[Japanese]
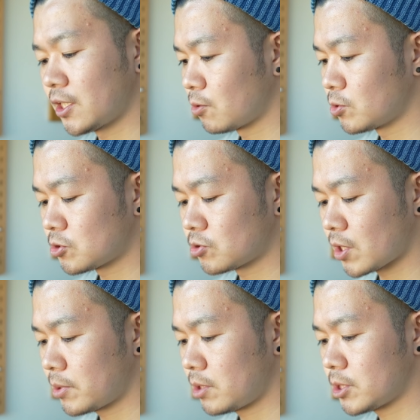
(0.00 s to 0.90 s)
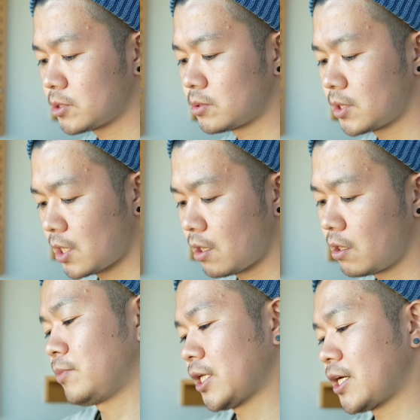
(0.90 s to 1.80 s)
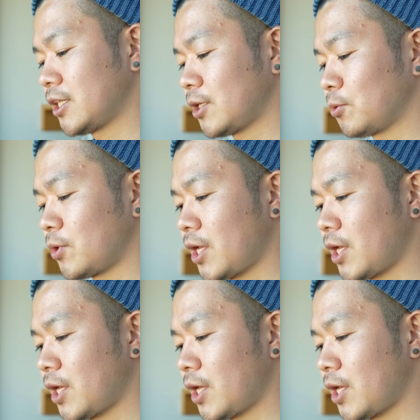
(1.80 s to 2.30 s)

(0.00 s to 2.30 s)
美味しく食べれますんでまだ買ったこと